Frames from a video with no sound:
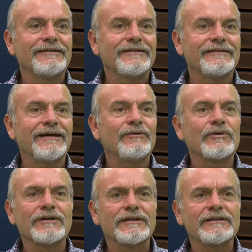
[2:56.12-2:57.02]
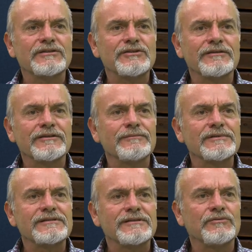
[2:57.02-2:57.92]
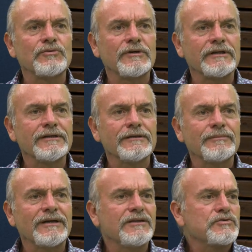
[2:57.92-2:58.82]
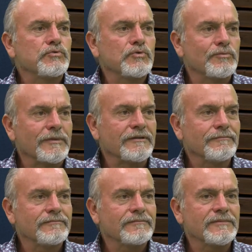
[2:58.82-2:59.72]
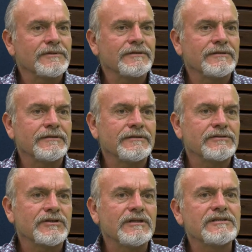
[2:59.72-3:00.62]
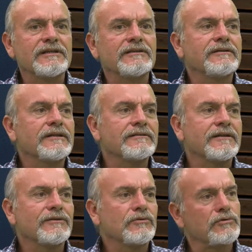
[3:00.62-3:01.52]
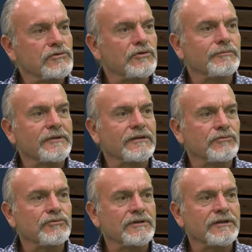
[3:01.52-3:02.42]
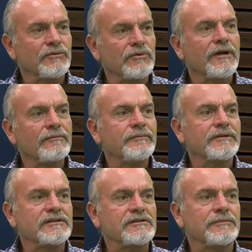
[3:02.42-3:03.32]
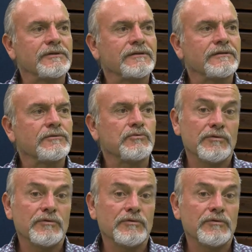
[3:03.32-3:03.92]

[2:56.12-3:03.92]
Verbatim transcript: E, ya orada yaşadığımız doğayı ben hiç unutmadım. E, işte lise yıllarında da otostopla Türkiye'nin önemli bir kısmını Oo,